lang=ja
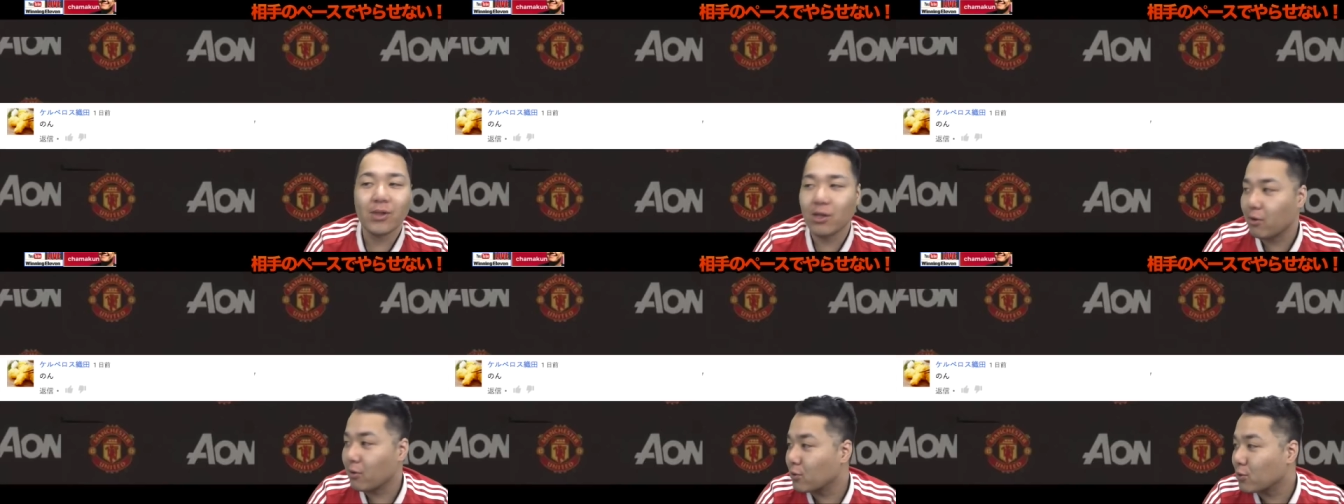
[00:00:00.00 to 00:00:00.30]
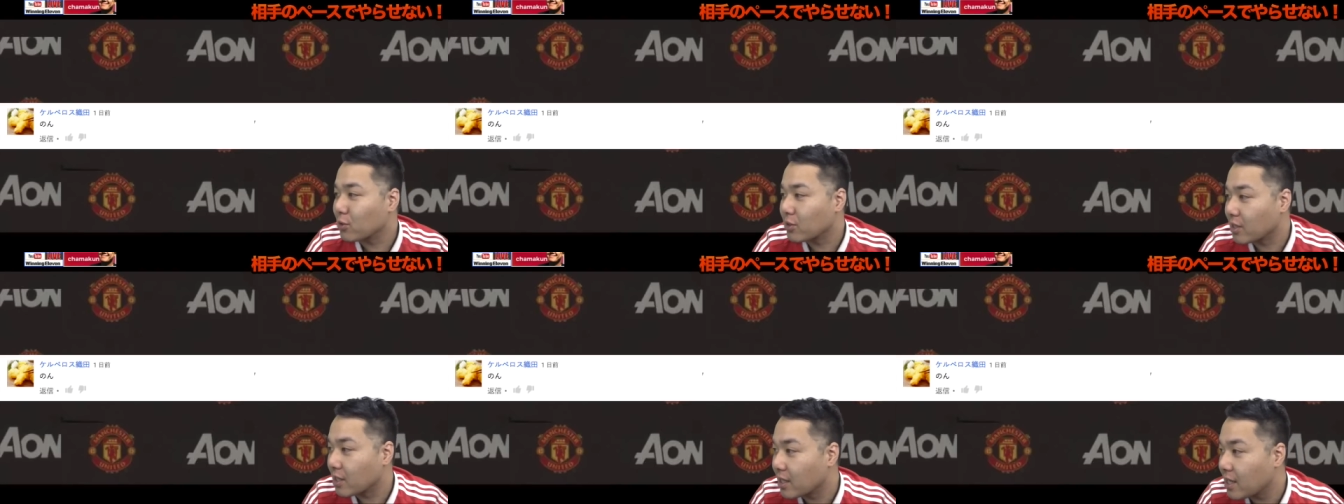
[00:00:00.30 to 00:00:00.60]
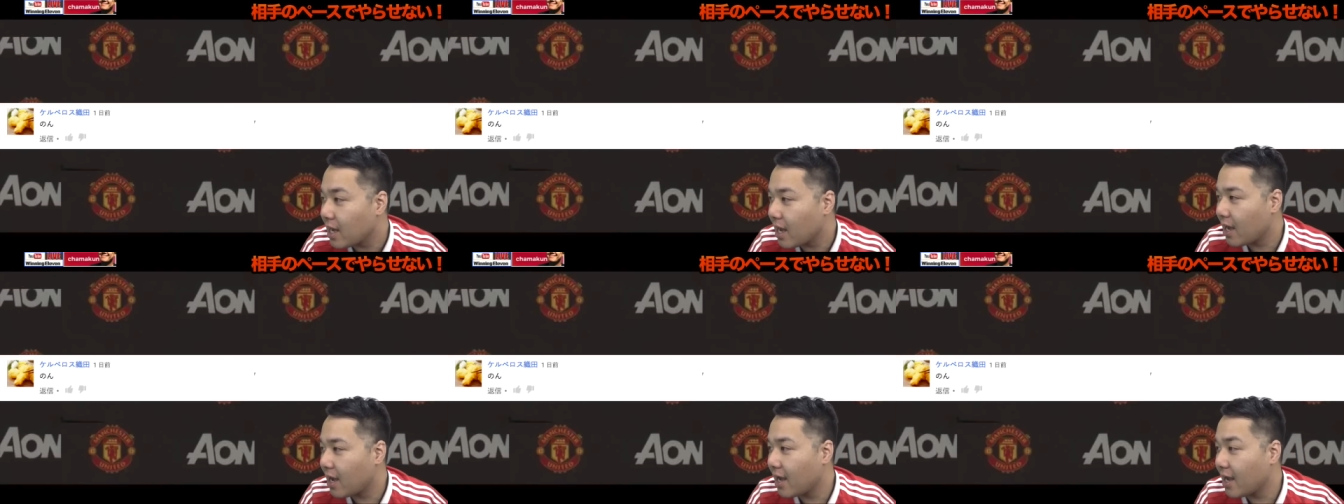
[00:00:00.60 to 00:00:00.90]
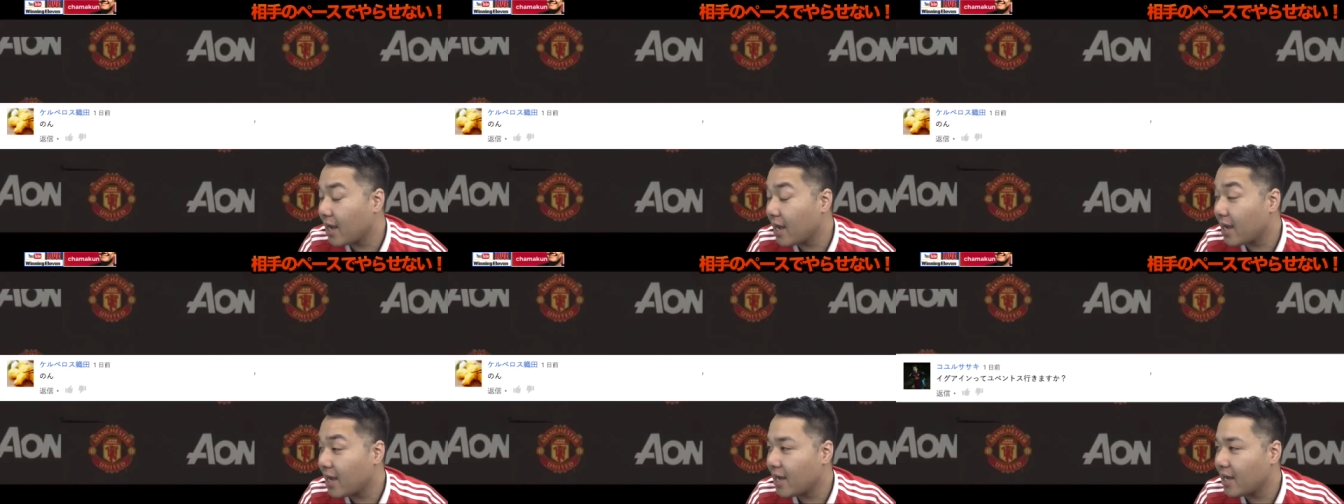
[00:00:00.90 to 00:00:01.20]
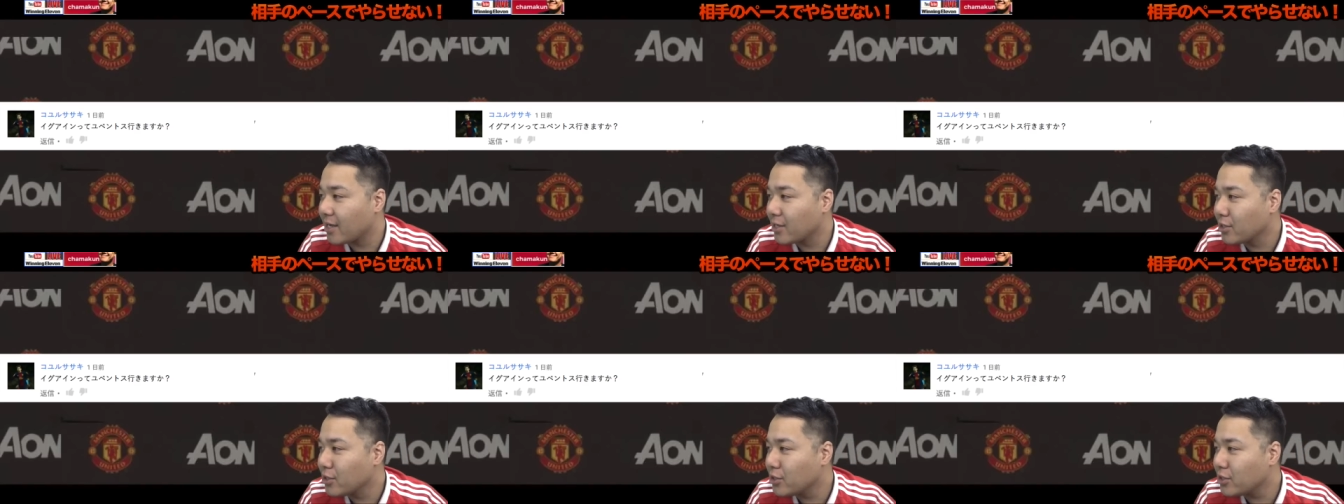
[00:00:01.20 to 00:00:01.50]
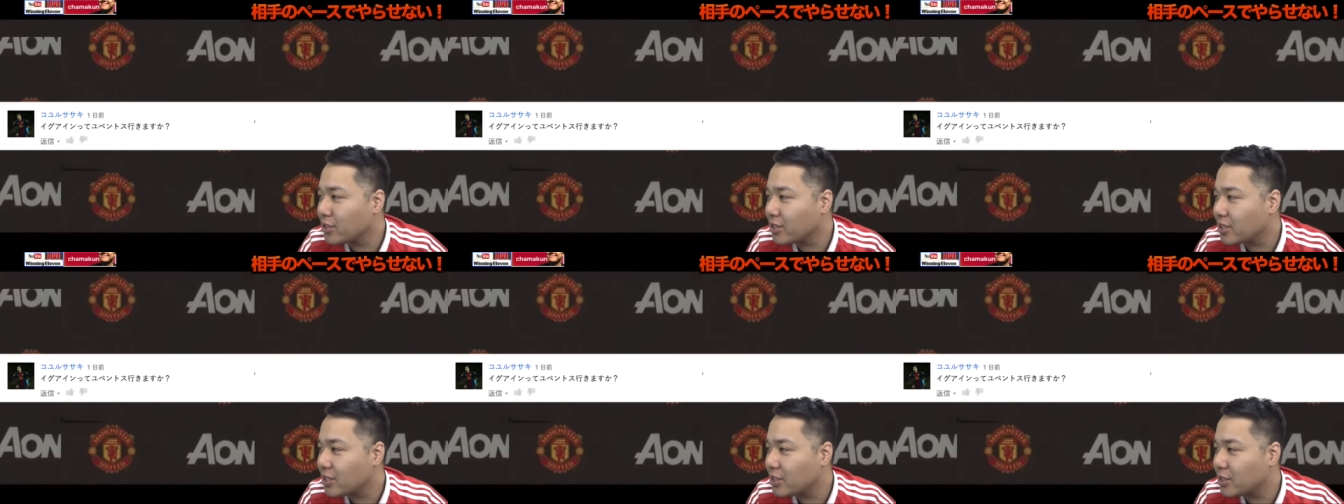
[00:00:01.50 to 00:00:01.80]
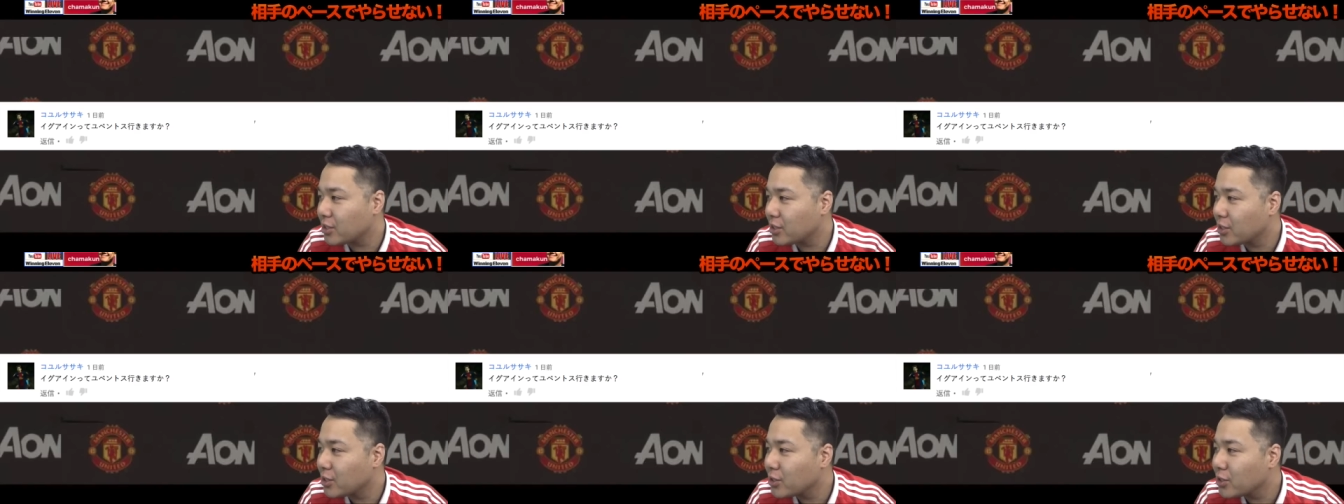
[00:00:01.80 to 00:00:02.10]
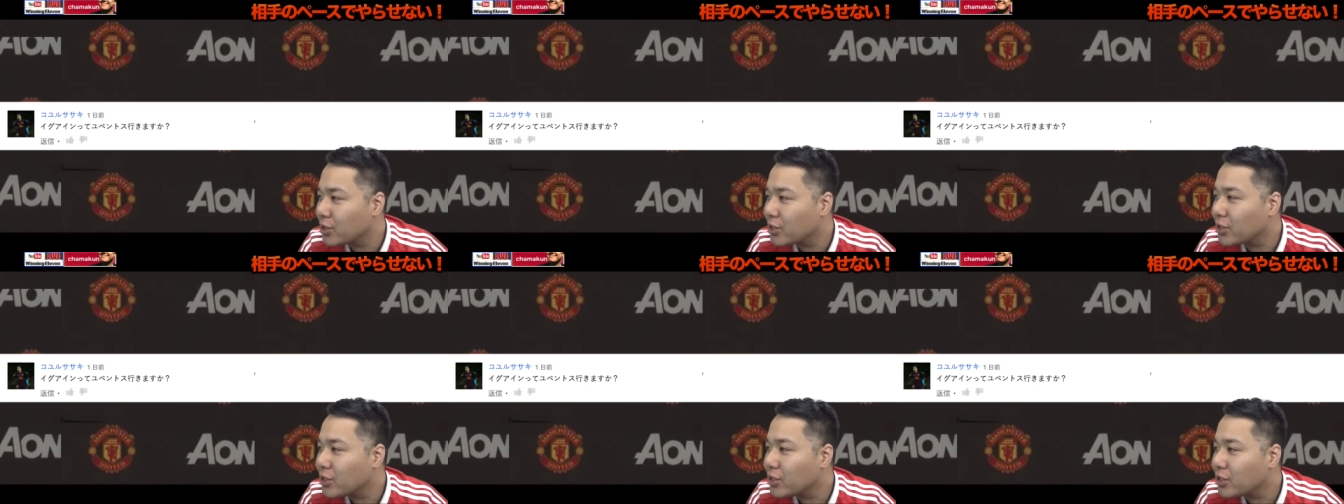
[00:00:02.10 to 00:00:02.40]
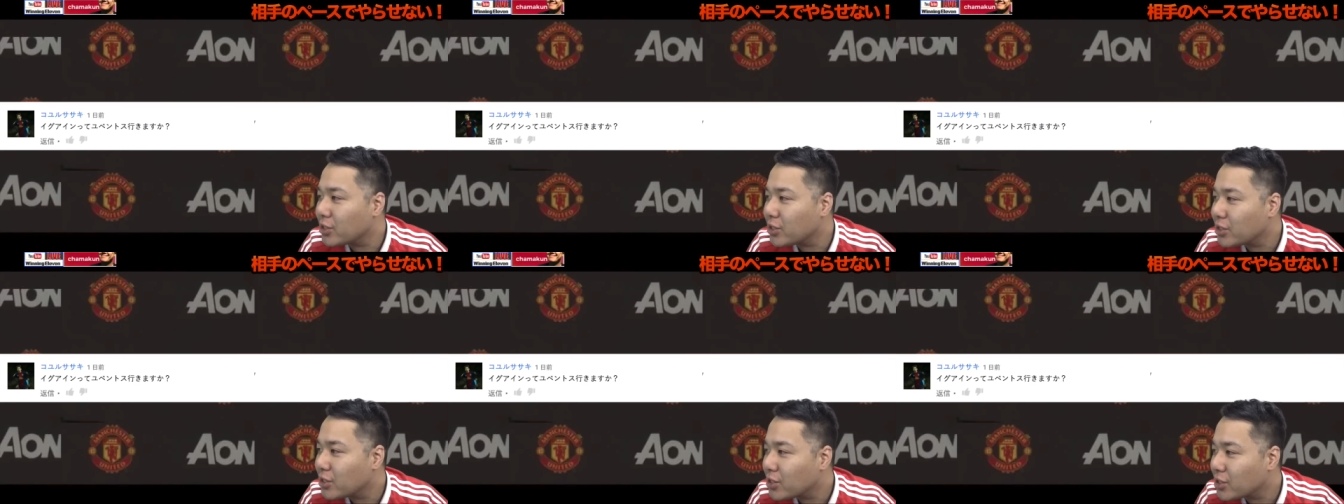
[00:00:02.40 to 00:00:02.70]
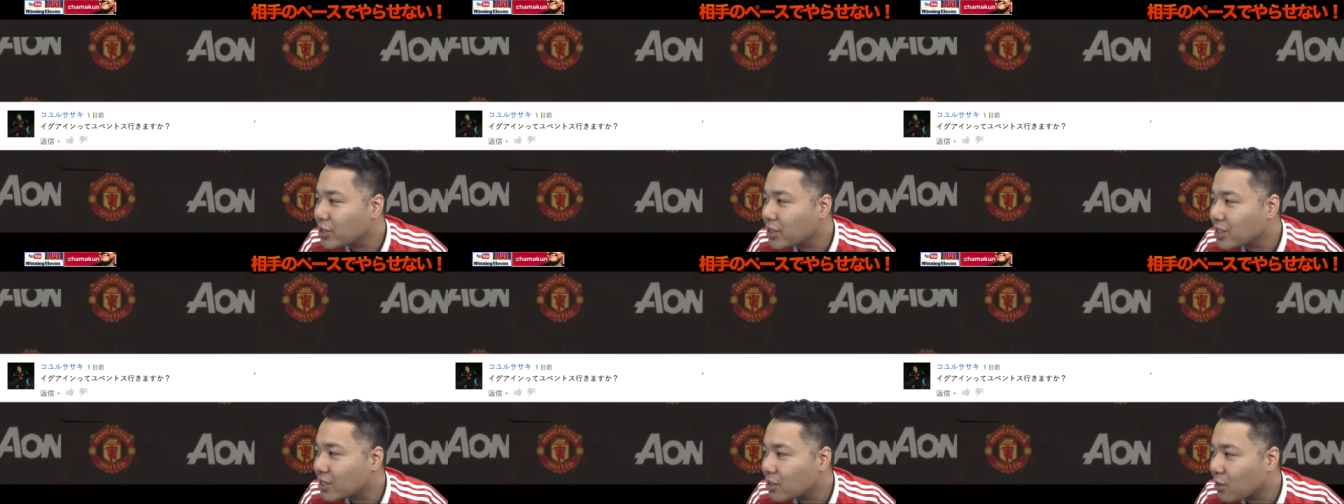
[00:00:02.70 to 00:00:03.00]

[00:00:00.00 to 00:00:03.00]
ということでね、えー、ゆる、ゆゆる、